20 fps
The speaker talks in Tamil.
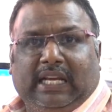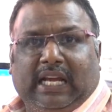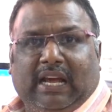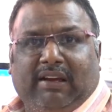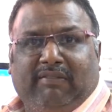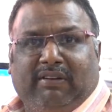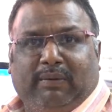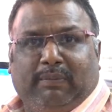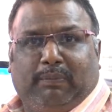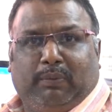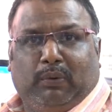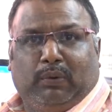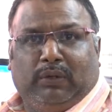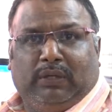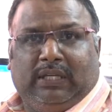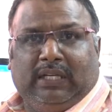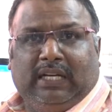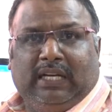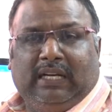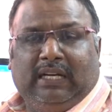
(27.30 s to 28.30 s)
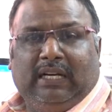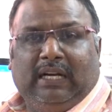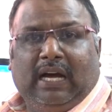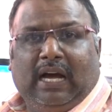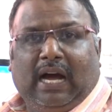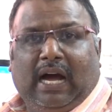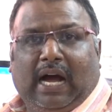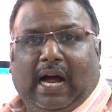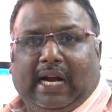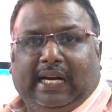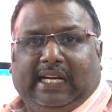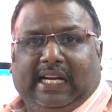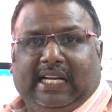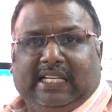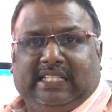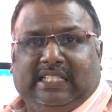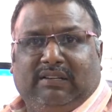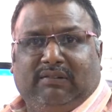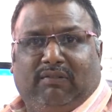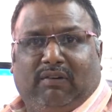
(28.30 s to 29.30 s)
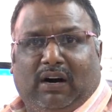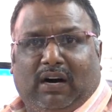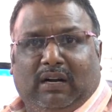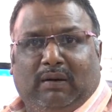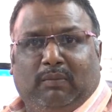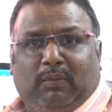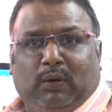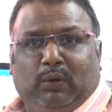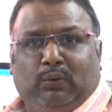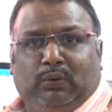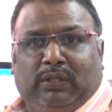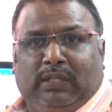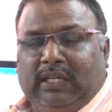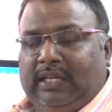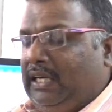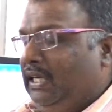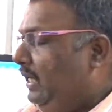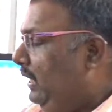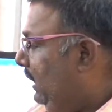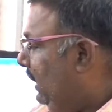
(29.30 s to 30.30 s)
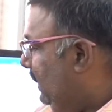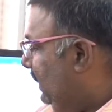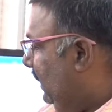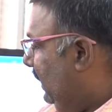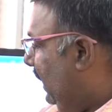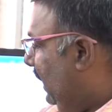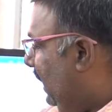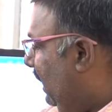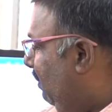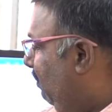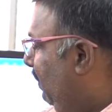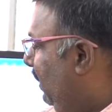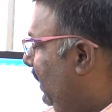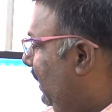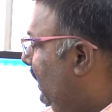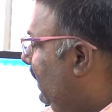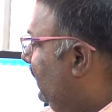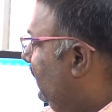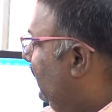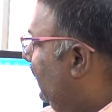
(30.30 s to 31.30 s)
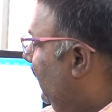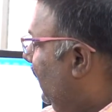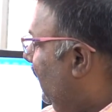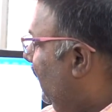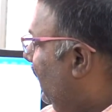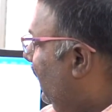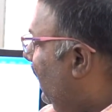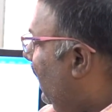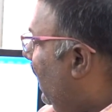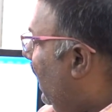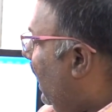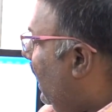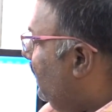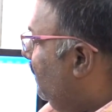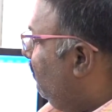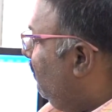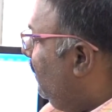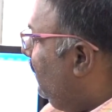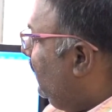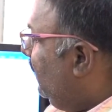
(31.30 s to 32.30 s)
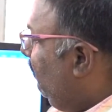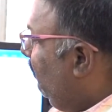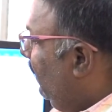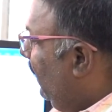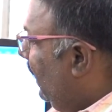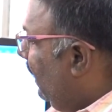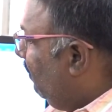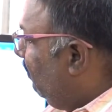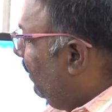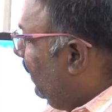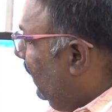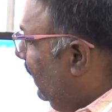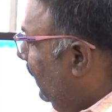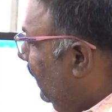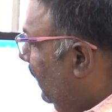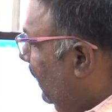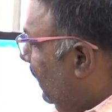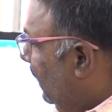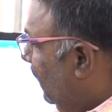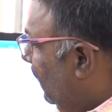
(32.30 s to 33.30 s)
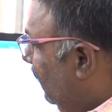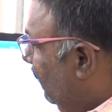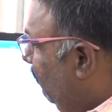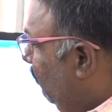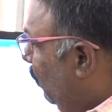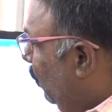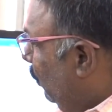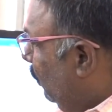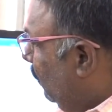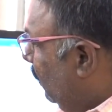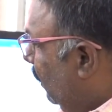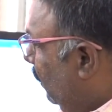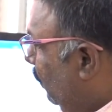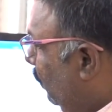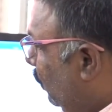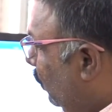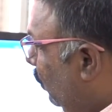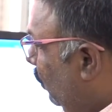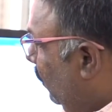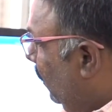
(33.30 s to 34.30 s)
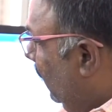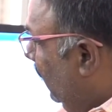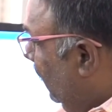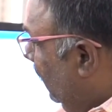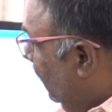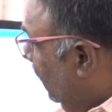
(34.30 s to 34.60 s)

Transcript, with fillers: ஏவி போட்டு அட்டாச்சு வால் மவுண்ட்டு இது எல்லாமே இருக்குது அது மட்டும் இல்லாமல் ரிமோட் கண்ட்ரோலு